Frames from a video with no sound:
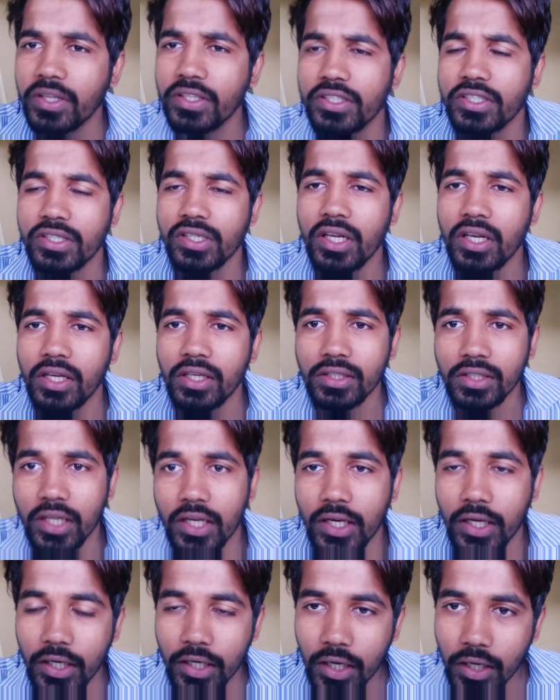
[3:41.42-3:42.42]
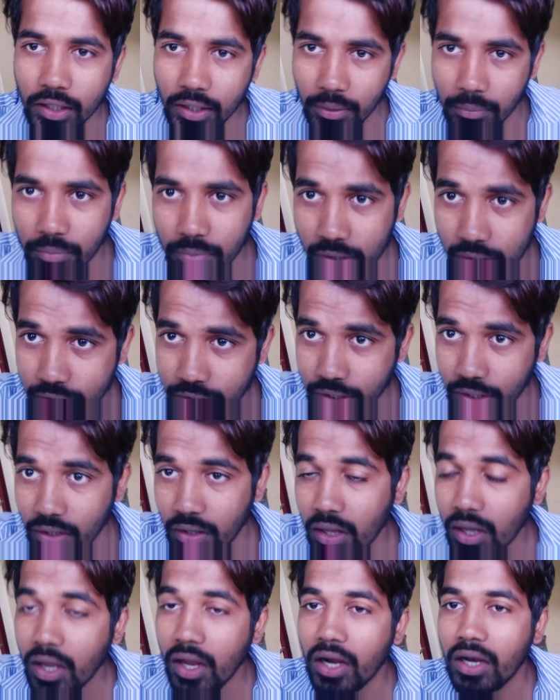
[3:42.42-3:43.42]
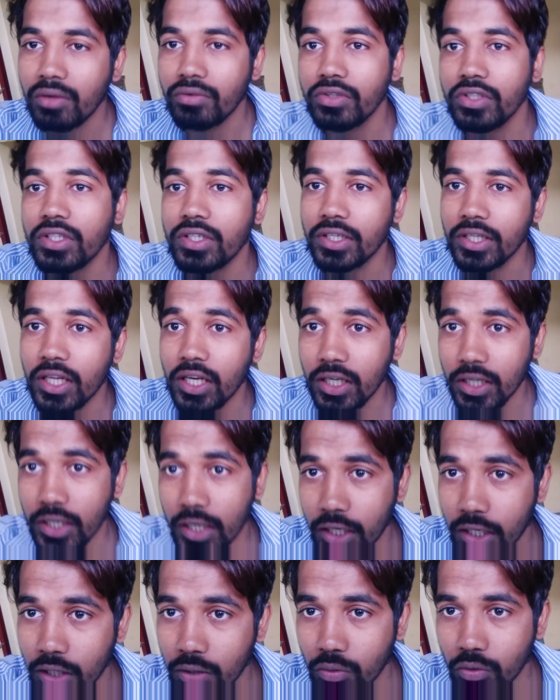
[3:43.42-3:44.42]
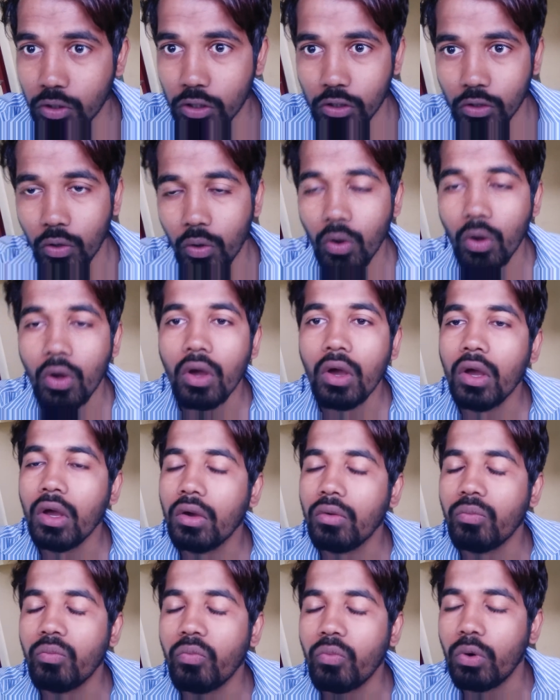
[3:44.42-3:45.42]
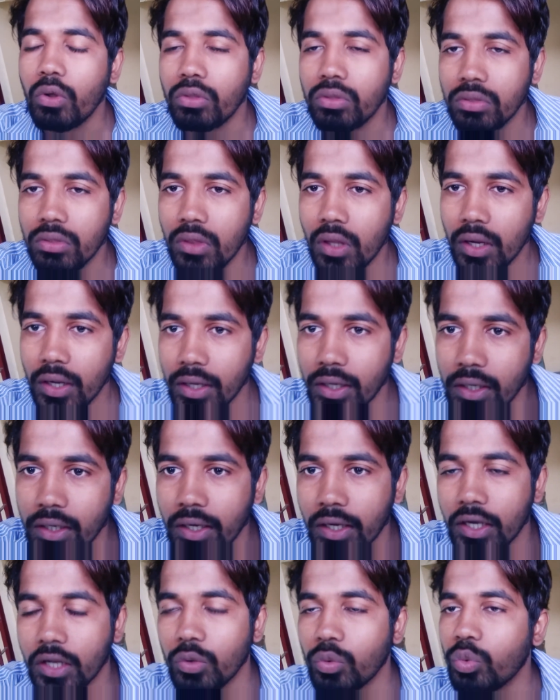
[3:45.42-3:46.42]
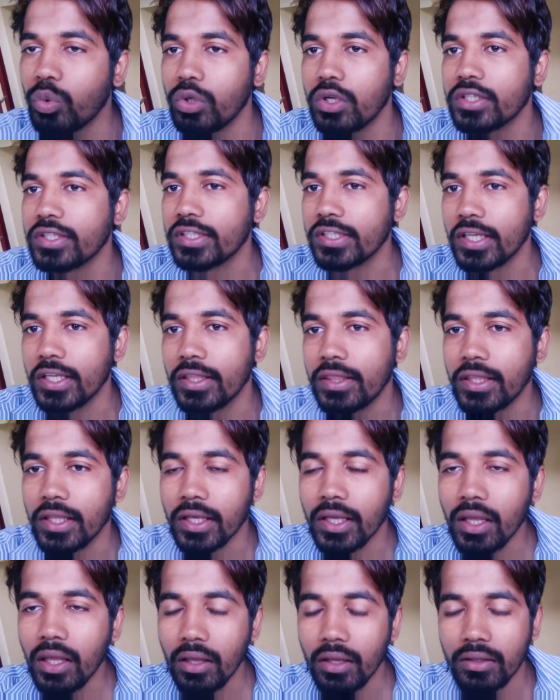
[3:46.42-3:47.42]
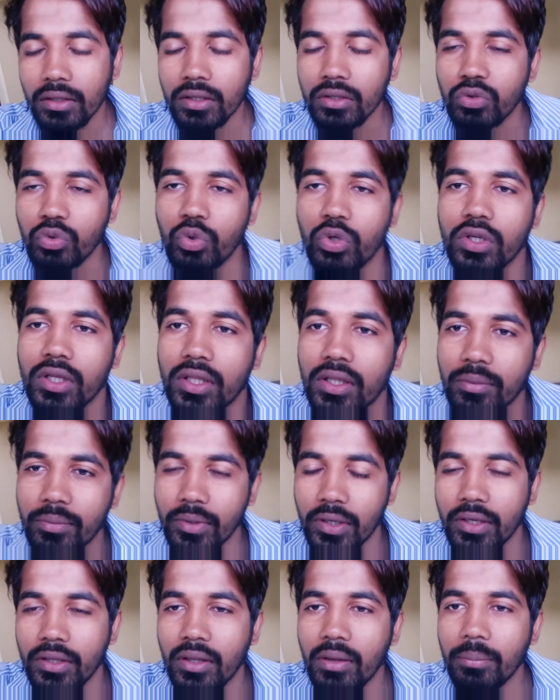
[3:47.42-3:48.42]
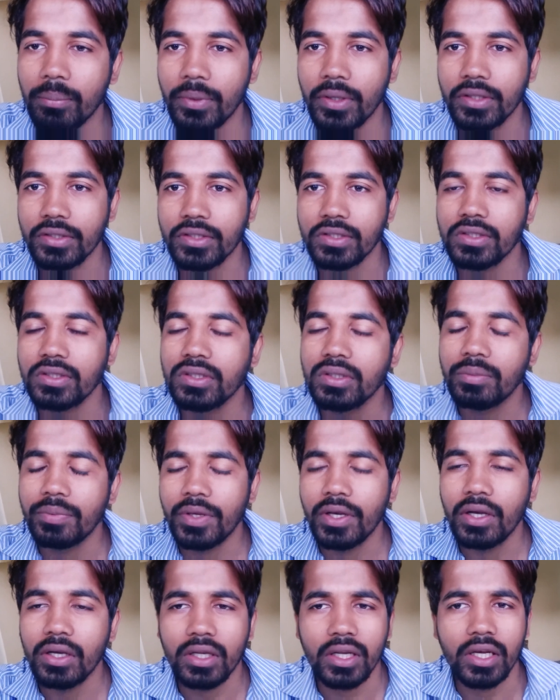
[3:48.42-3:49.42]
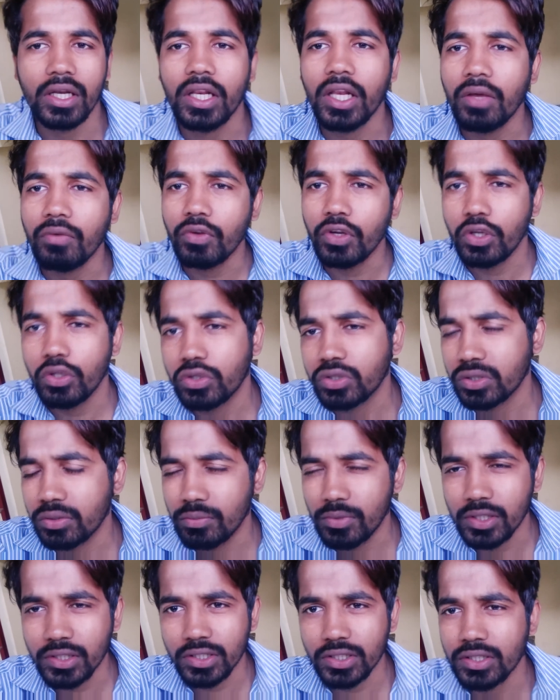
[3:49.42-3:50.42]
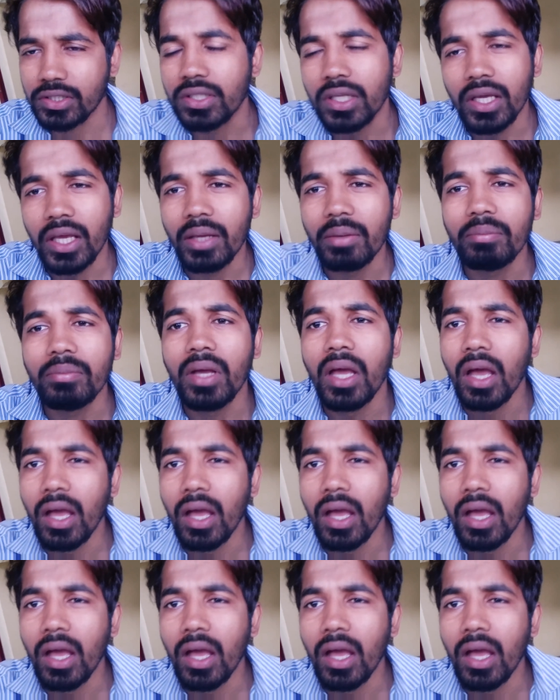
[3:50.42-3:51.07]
பேஜஸ்னால் என்னென்னு கேட்டிங்கன்னா டெம்ப்ளேட்ஸே தான் ஆனால் வந்து ரியல் டேட்டா உள்ளே இருக்கும் மொத்த ரியல் டேட்டாவும் உள்ளே சேர்த்தி கொடுக்கறதுக்கு பிறகு தான் பேஜஸ் இது என்னென்னு கேட்டிங்கன்னா வீடியோஸ் இமேஜஸ் நேம்